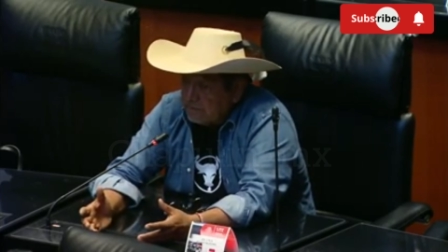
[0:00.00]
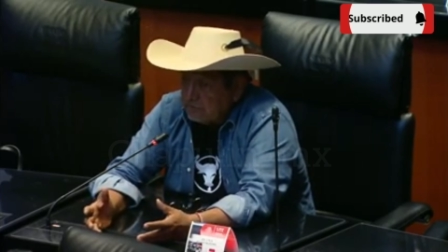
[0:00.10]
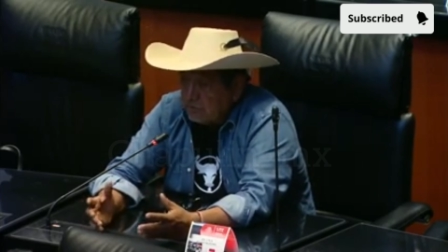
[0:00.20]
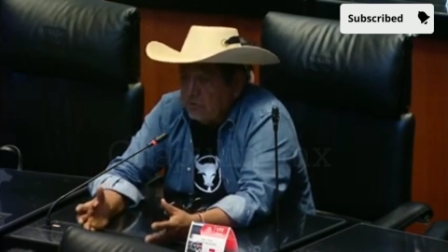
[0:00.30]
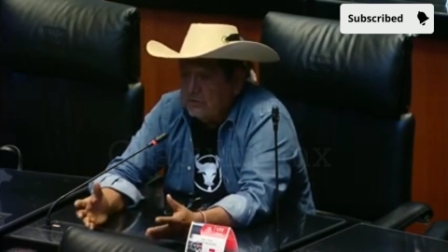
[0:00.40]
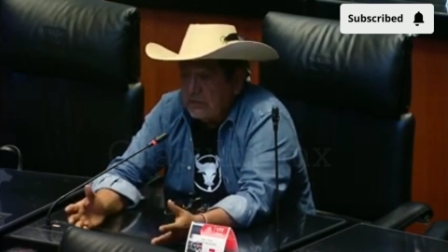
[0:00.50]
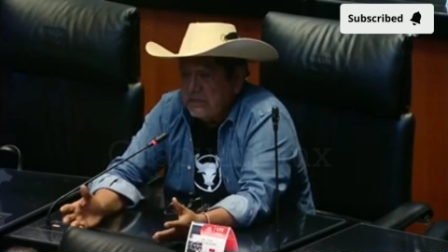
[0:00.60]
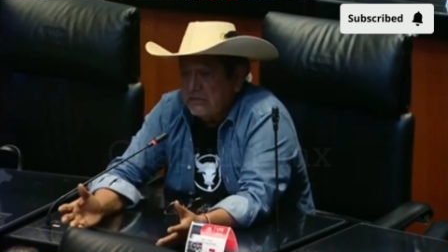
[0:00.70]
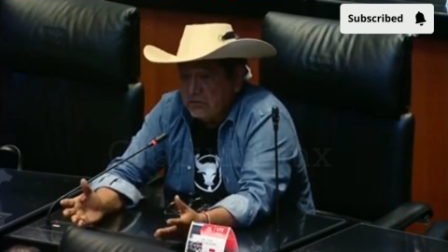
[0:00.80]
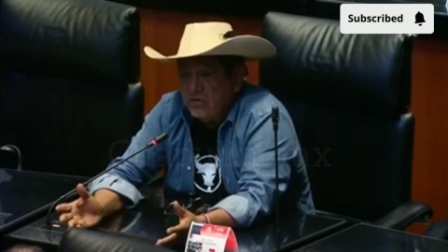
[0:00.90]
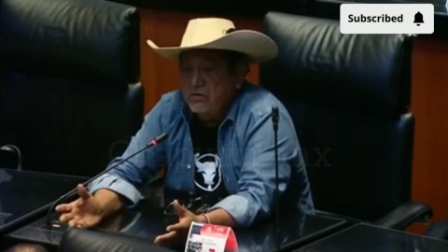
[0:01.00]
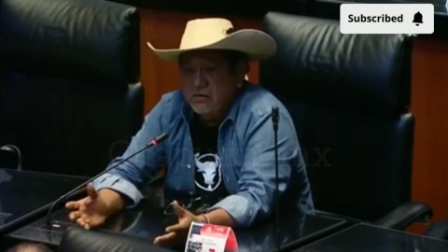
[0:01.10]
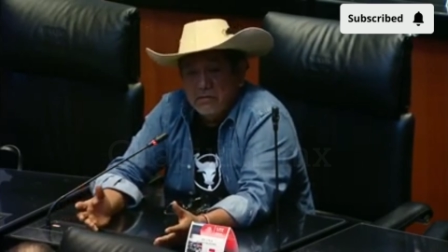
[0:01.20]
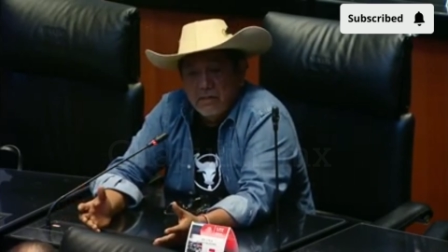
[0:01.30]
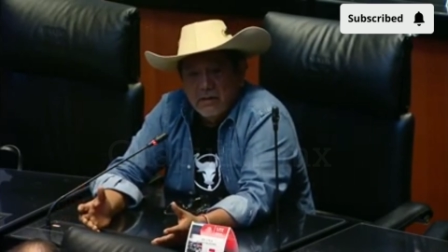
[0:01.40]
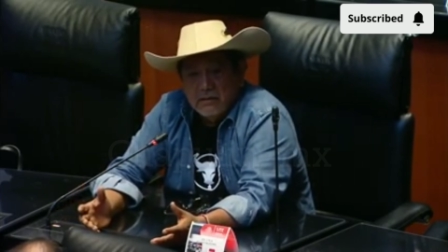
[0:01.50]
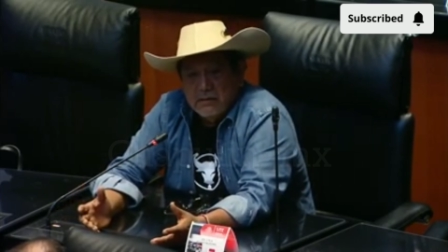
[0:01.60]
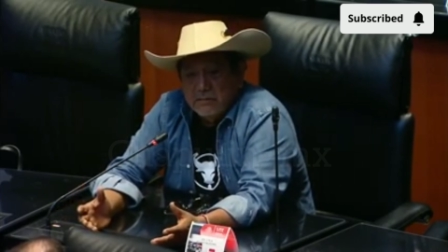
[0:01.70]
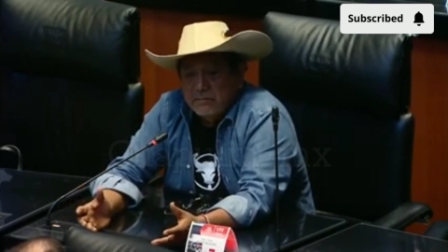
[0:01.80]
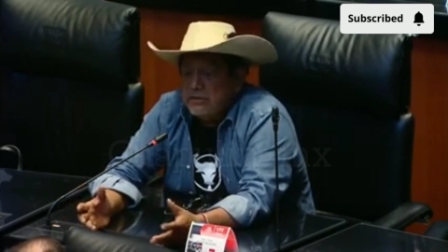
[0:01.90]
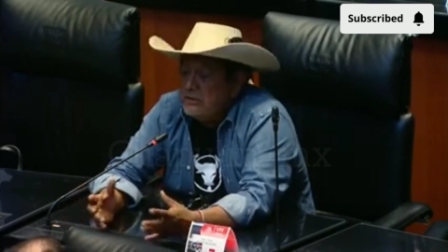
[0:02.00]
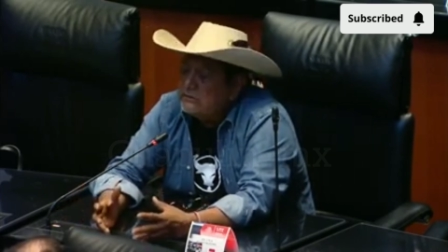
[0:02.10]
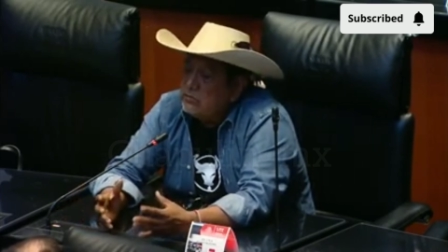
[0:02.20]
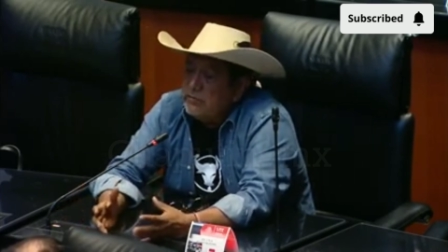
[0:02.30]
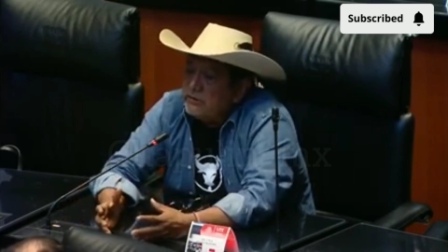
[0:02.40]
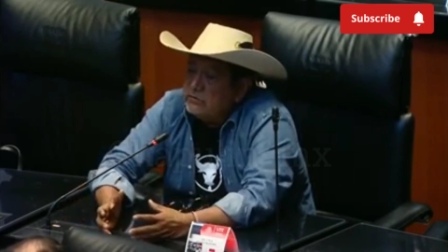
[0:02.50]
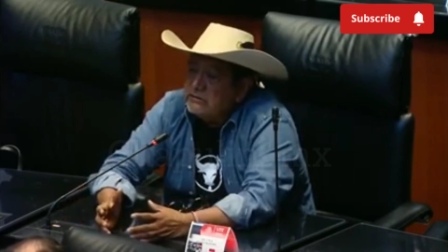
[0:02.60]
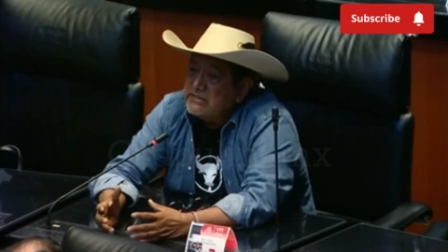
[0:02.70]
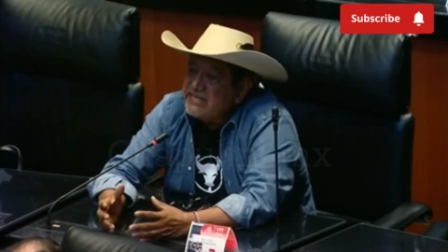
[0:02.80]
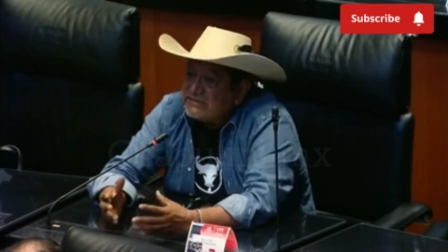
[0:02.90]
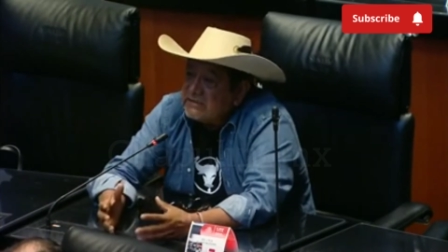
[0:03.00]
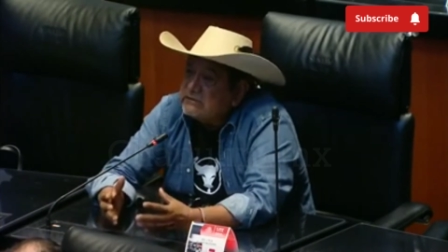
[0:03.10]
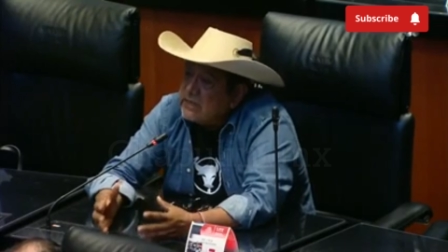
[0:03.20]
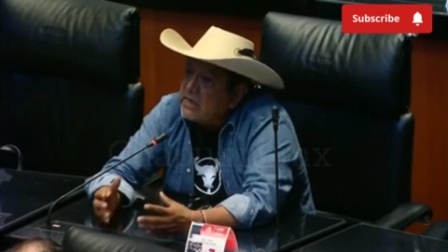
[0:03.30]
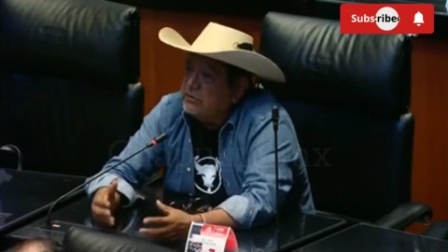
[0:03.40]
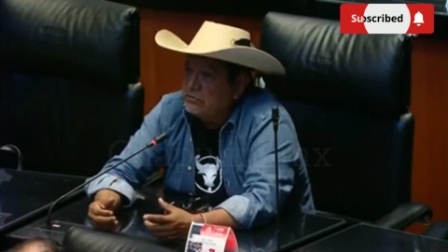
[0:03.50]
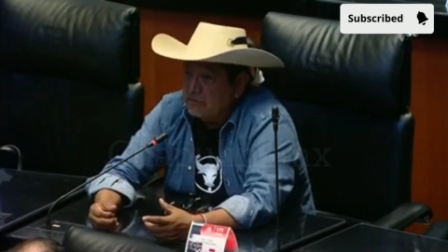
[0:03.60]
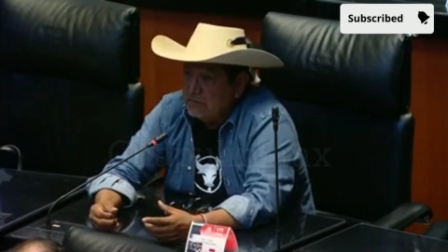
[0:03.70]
y su contradicción, pero en este momento es necesario